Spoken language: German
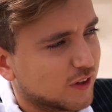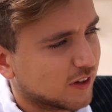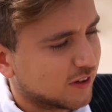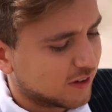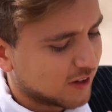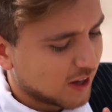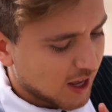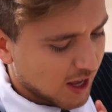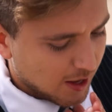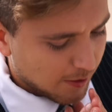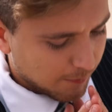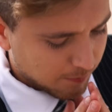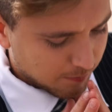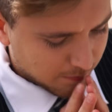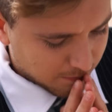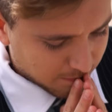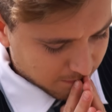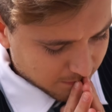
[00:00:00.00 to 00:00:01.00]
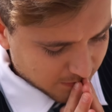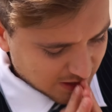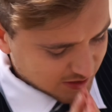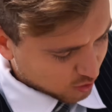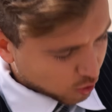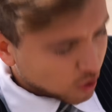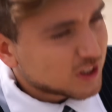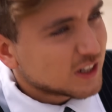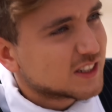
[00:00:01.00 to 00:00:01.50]
das,
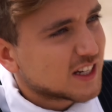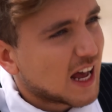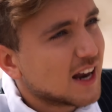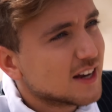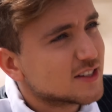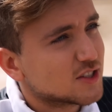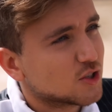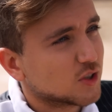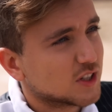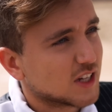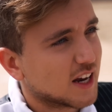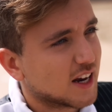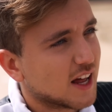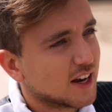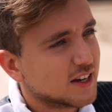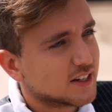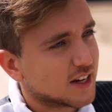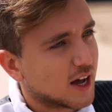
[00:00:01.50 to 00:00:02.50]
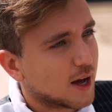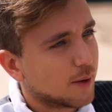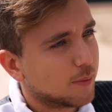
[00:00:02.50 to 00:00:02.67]
das rüttelt alles durcheinander,